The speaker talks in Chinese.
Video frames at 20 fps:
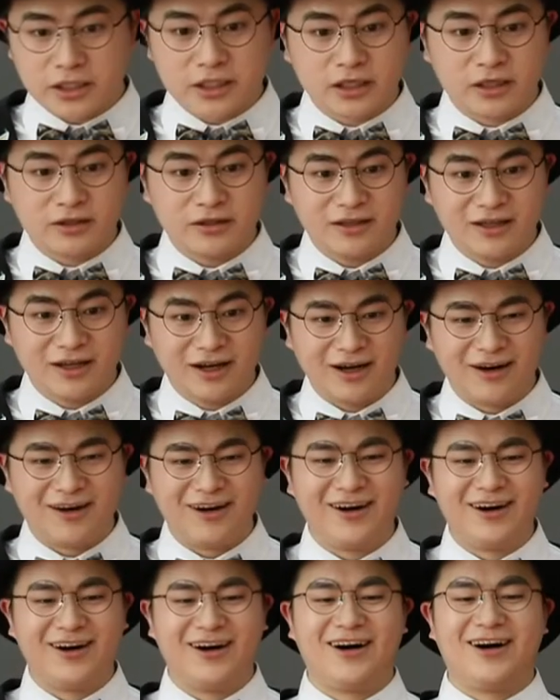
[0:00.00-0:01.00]
这根
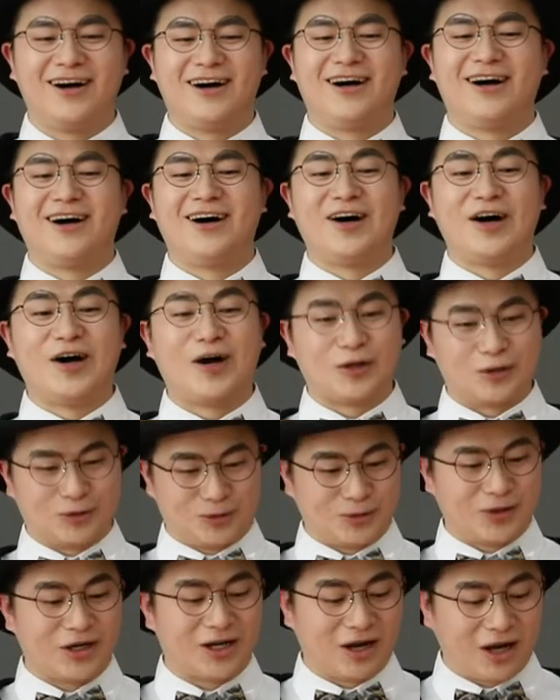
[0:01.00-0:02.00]
哦，
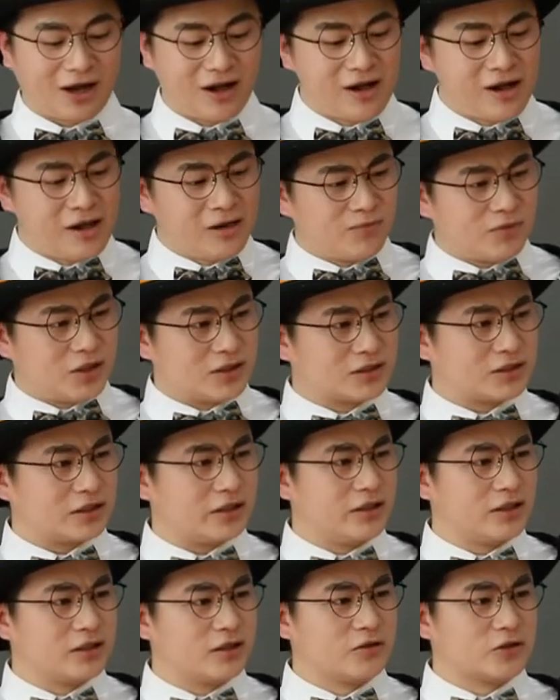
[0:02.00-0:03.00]
对了，那
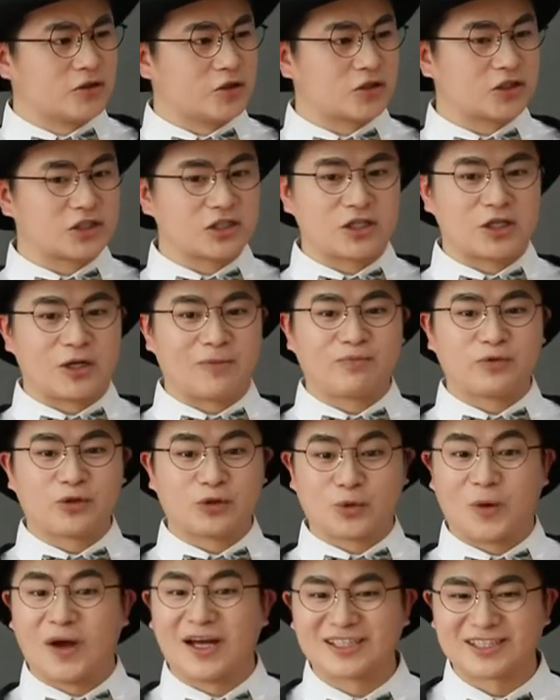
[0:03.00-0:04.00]
这一根就是
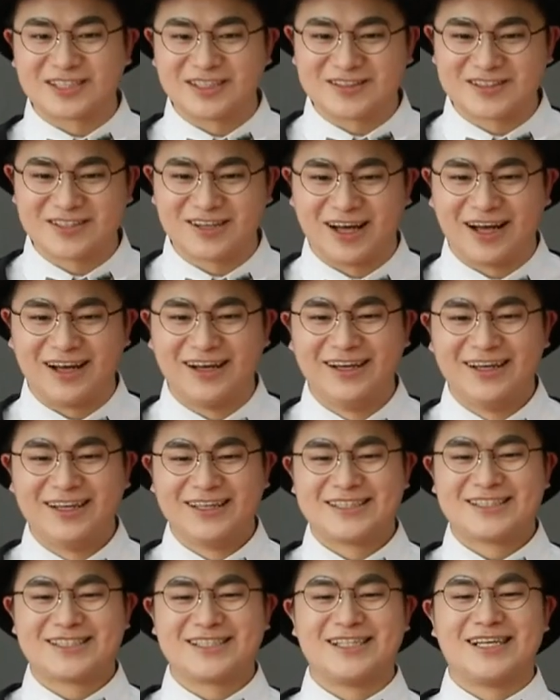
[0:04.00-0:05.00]
短绳子了。
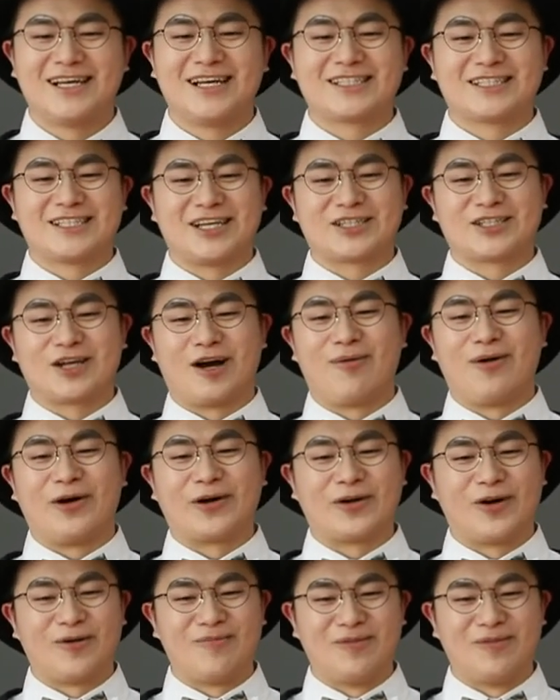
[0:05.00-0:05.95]
谢谢小朋